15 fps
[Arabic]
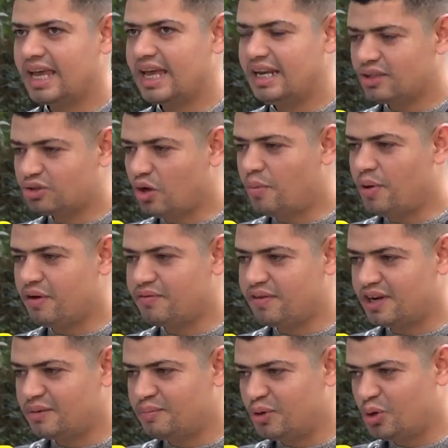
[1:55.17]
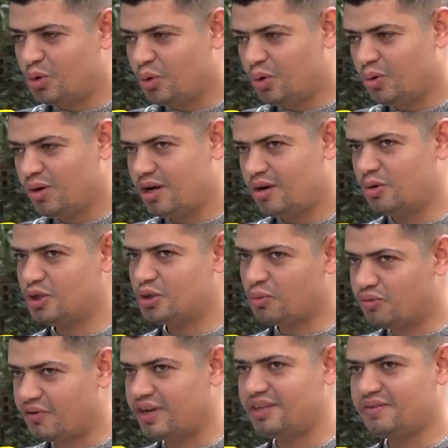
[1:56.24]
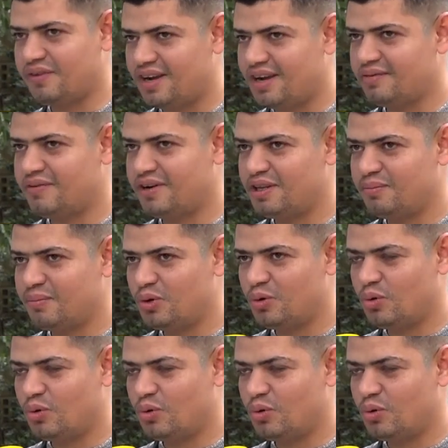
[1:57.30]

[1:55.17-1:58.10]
كان ليه طابع فريد من نوعه يعني هو اسمه فريد فعلا فريد من